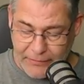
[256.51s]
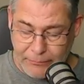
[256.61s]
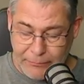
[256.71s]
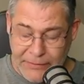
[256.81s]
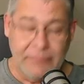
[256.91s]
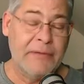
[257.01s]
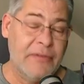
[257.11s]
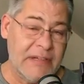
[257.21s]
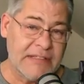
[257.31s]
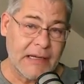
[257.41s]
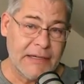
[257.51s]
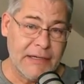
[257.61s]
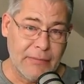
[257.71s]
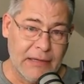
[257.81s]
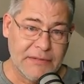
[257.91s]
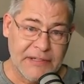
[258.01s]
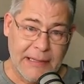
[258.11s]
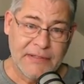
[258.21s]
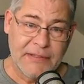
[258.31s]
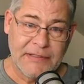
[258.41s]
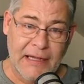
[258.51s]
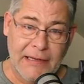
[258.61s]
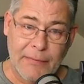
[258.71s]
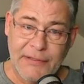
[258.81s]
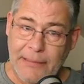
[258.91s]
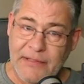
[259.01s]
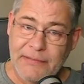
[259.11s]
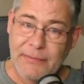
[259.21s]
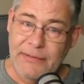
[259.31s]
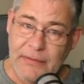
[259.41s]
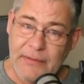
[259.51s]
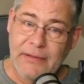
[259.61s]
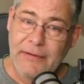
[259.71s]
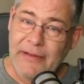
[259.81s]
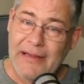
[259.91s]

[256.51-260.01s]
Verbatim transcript: mit, mit wir sage ich immer, also ich habe es getan, aber ich habe das mit in,